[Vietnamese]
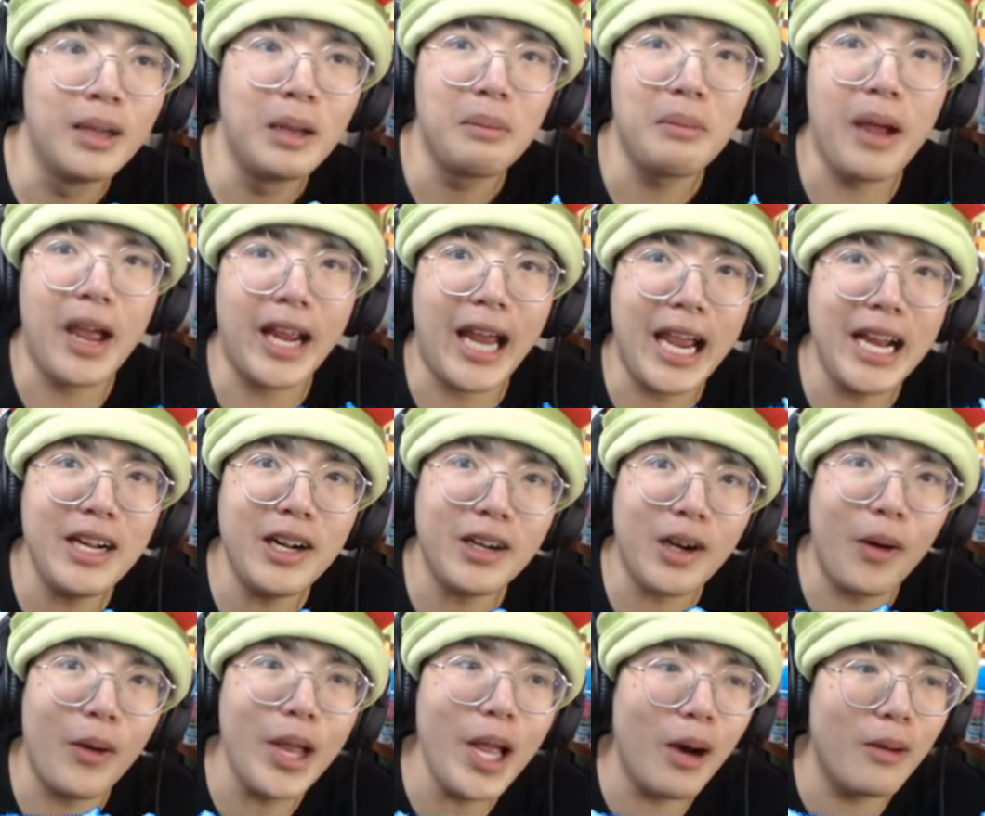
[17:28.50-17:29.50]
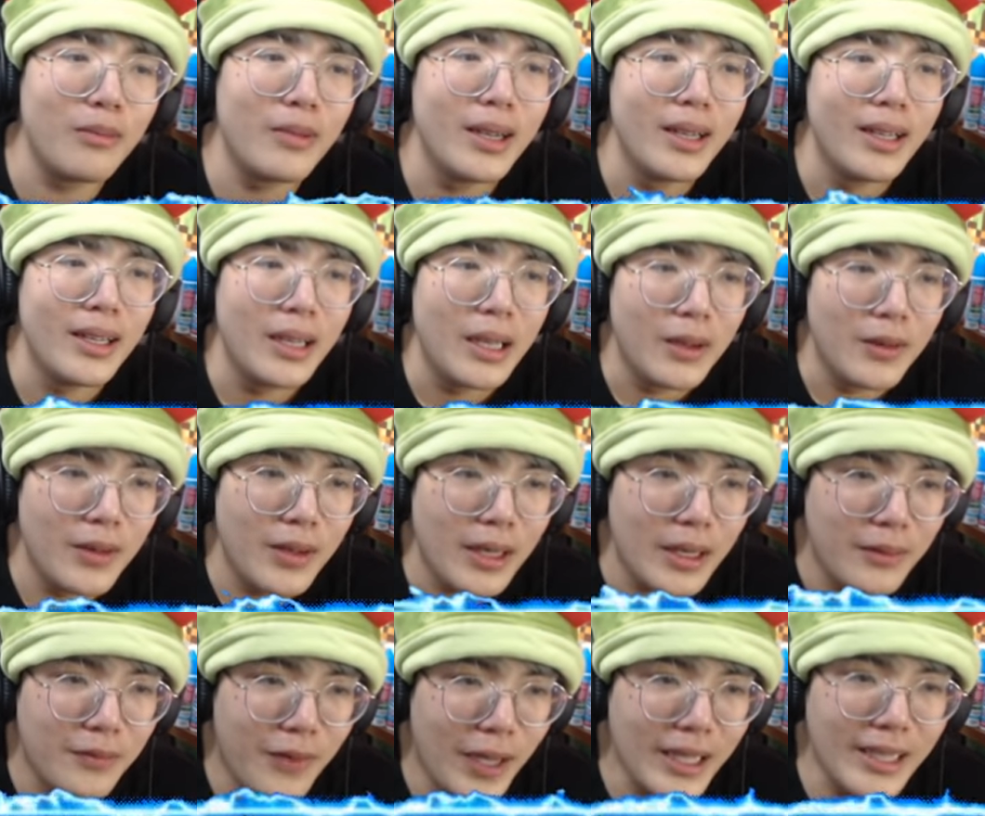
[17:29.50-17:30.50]
Bạn thấy nó rối không?
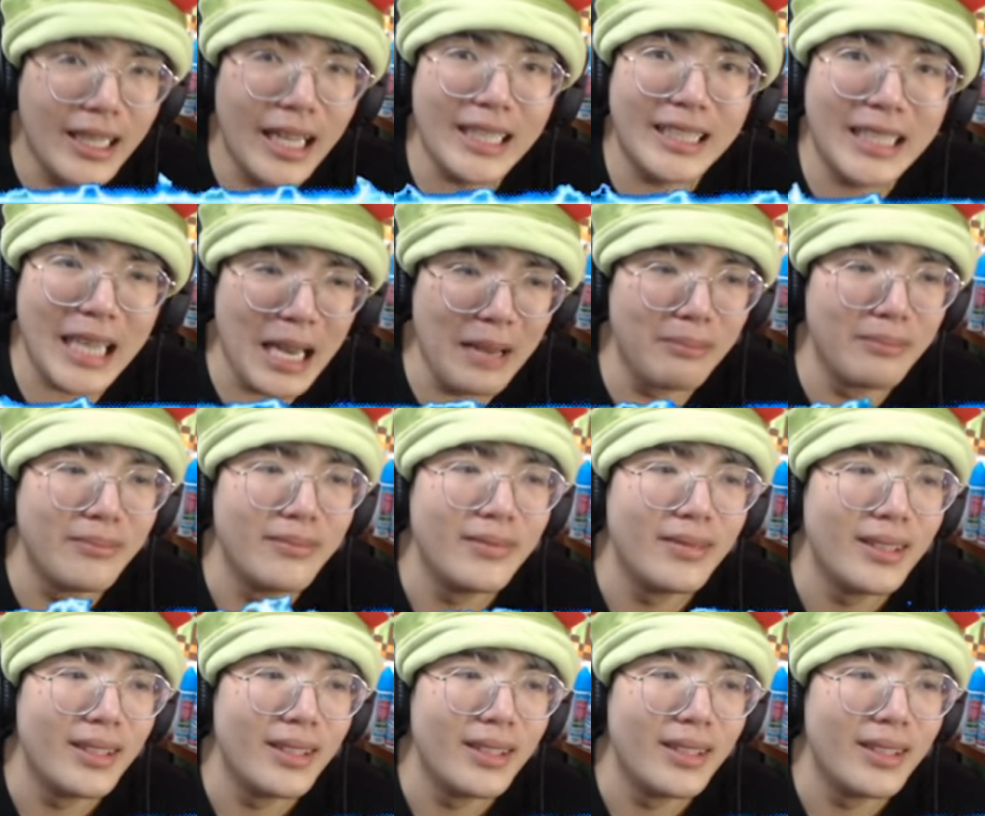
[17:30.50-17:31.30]
Vinh thích Sim,